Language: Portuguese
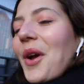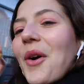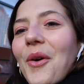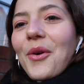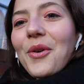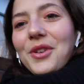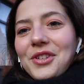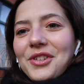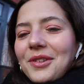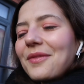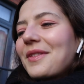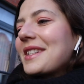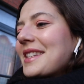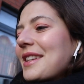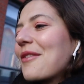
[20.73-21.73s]

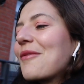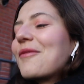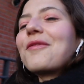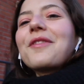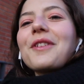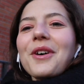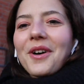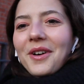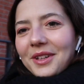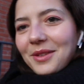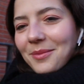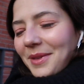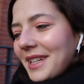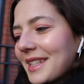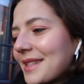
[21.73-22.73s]
Hoje vai ser um
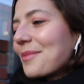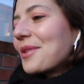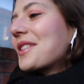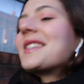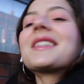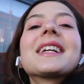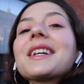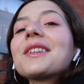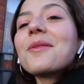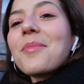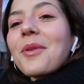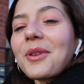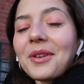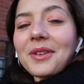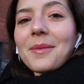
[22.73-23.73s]
vlog, mas mostrando
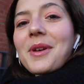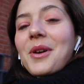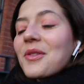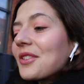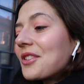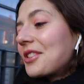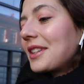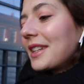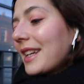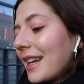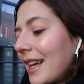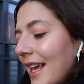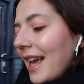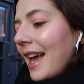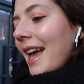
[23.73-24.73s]
um pouquinho da minha
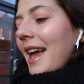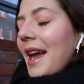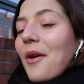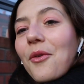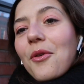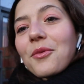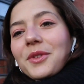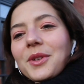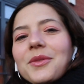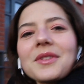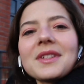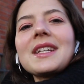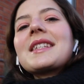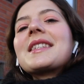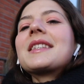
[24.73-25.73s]
rotina. É um
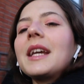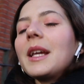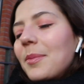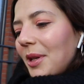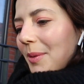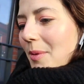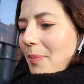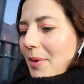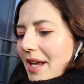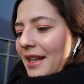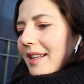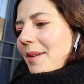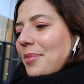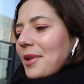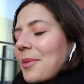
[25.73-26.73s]
conteúdo que vocês sempre me
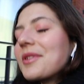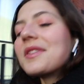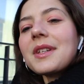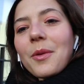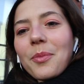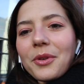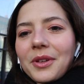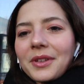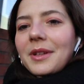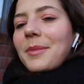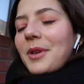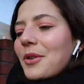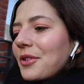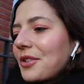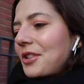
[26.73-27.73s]
pedem pra mostrar um pouquinho da
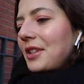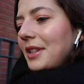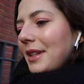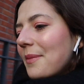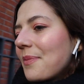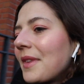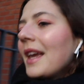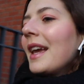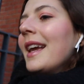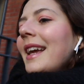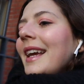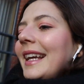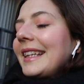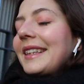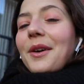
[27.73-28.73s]
minha rotina.
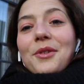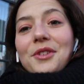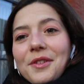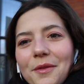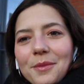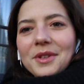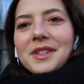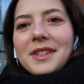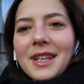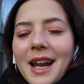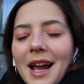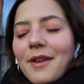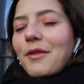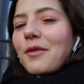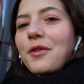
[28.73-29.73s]
Então hoje eu vou
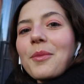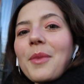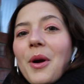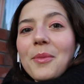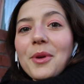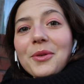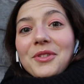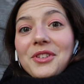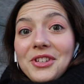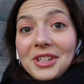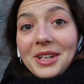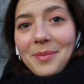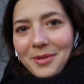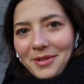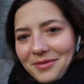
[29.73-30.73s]
mostrar, vou filmar o meu
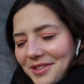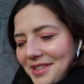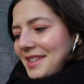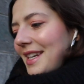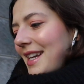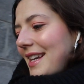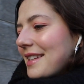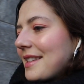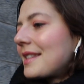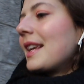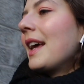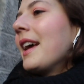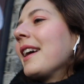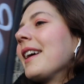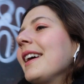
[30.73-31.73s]
dia pra vocês.
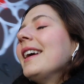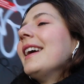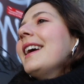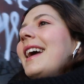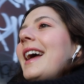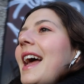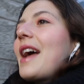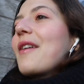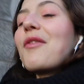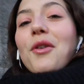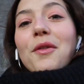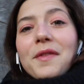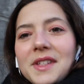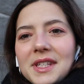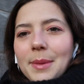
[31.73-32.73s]
É, vou
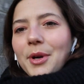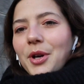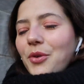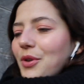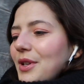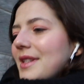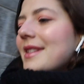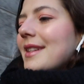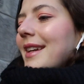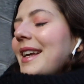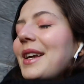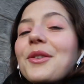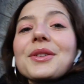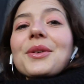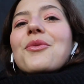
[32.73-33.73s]
confessar uma coisa,
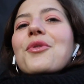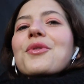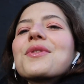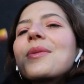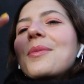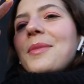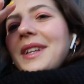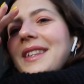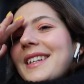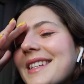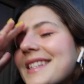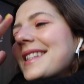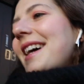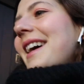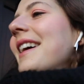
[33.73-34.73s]
eu não costumo me
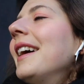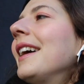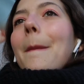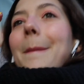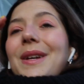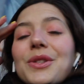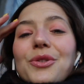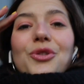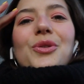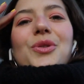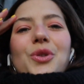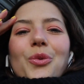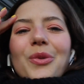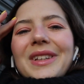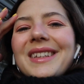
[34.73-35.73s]
atrasar, mas hoje eu
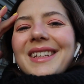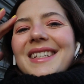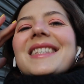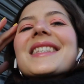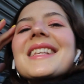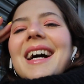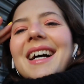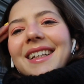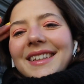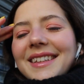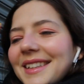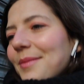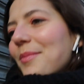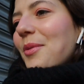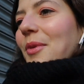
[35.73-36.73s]
estou
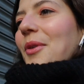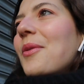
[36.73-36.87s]
atrasada pro meu